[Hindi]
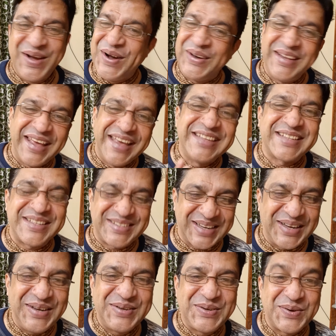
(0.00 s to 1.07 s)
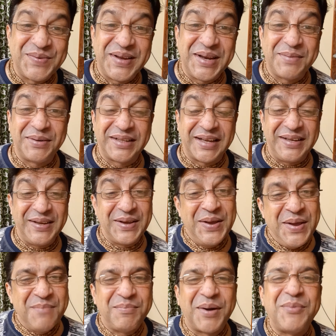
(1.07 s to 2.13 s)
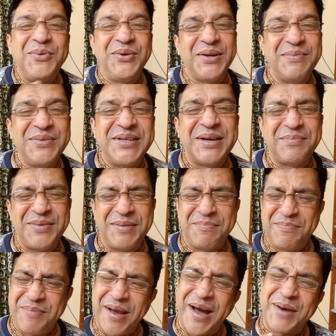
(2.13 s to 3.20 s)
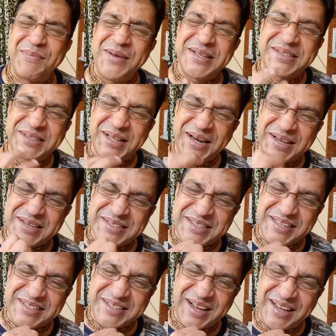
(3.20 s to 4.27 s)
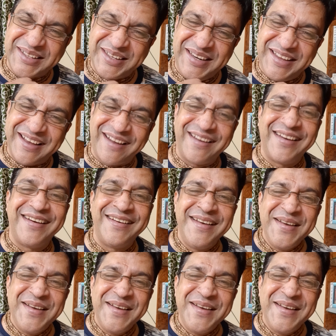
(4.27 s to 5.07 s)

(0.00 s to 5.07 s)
और यही सच्चाई है जो मैंने बताई है प्रभु ने मुझे अपने प्यार में इस तरह से साध लिया है